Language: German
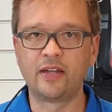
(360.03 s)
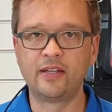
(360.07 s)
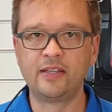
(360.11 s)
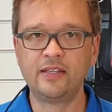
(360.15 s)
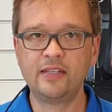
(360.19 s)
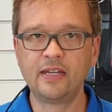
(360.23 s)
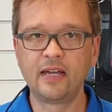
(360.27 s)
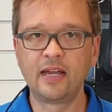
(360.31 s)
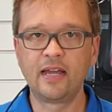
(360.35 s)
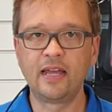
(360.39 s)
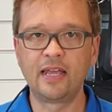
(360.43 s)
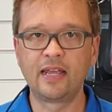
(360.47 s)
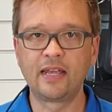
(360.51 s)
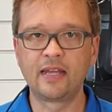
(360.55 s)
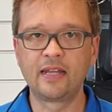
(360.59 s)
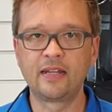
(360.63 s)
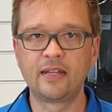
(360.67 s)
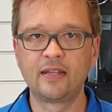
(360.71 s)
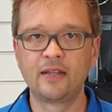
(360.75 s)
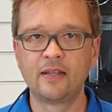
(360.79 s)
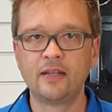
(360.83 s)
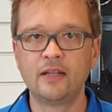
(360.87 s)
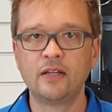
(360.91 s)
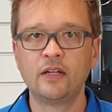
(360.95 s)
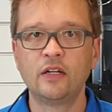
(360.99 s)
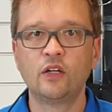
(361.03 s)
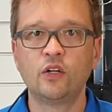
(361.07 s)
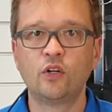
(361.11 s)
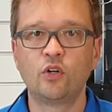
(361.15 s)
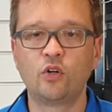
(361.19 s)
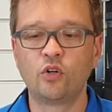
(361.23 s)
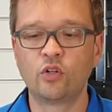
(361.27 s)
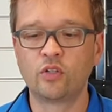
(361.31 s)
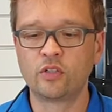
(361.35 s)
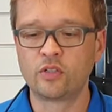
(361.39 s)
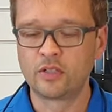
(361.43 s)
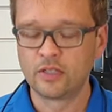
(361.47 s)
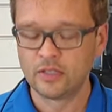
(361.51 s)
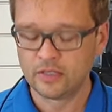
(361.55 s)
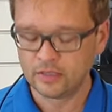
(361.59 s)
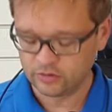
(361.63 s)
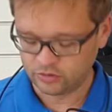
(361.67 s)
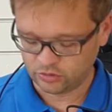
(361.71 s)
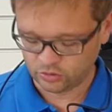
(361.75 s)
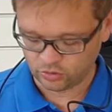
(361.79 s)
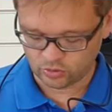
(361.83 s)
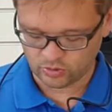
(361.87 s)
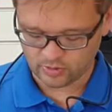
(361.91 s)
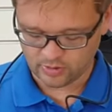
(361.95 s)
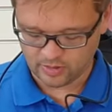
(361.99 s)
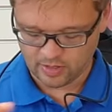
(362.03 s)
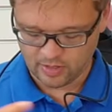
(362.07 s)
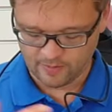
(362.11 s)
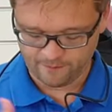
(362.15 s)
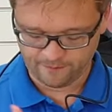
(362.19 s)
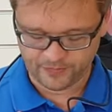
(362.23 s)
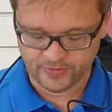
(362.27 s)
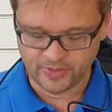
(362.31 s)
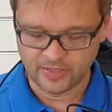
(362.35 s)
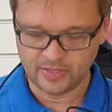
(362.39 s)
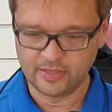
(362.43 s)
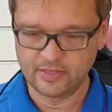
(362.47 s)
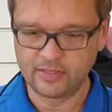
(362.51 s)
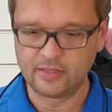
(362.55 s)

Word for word: hier hängen und so habt ihr